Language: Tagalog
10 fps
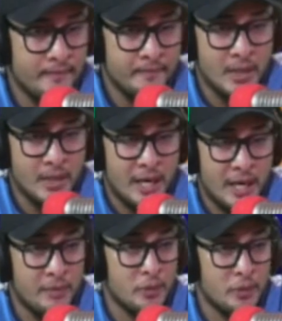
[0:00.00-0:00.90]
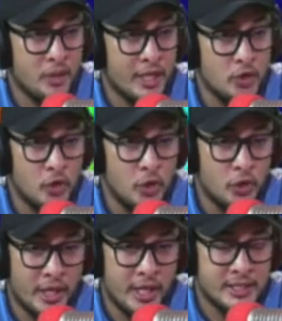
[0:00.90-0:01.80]
ako lang pong klaruhon
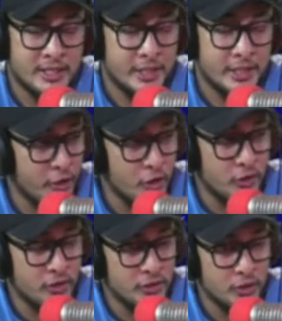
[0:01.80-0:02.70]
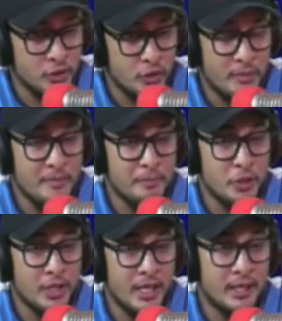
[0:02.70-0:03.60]
kay sigurado doon naman
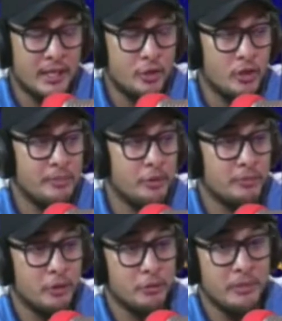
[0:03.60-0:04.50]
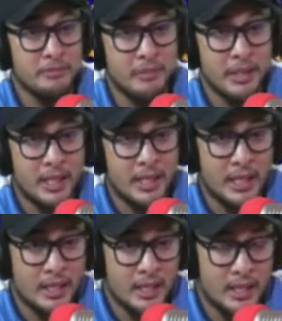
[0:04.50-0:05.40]
po na, doon na po board member nga
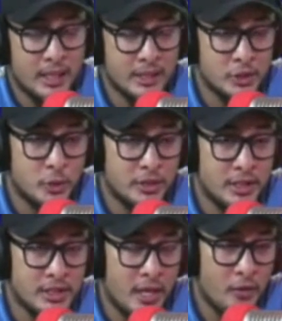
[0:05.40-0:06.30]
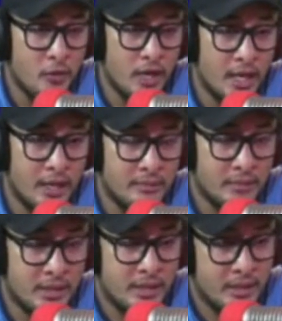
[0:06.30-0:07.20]
nagsulti ah, uh, sa kuha nga
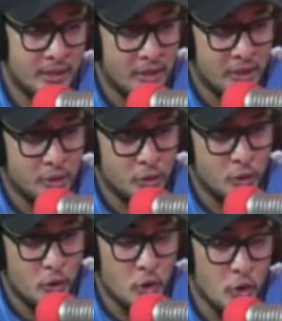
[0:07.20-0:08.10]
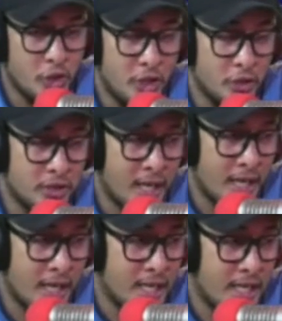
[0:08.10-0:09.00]
kusugoon daw ta
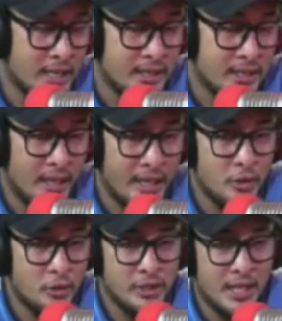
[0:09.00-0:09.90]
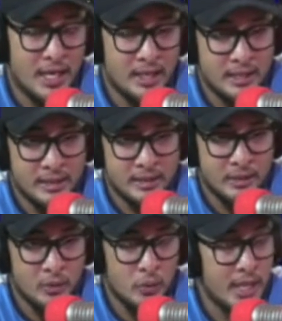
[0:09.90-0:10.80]
nga ana atakihon sila
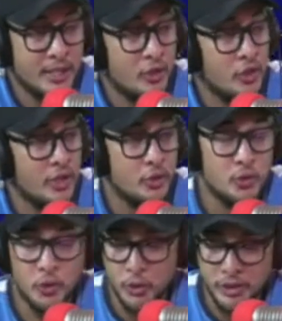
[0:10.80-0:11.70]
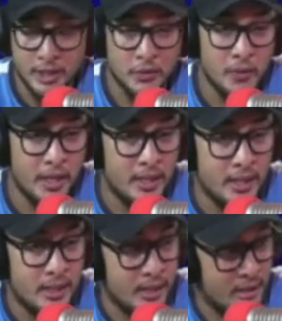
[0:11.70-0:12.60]
wala gyud nanugo sa atoa
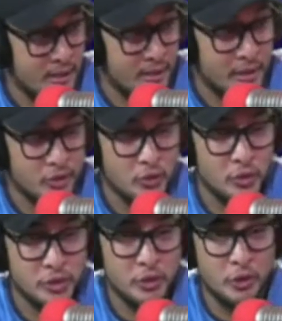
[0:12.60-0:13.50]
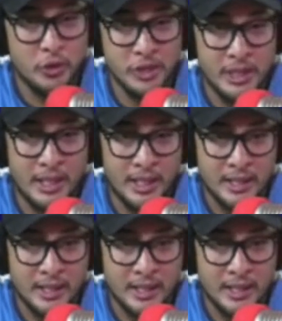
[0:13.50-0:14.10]
dinhi nagtuo siguro ni silag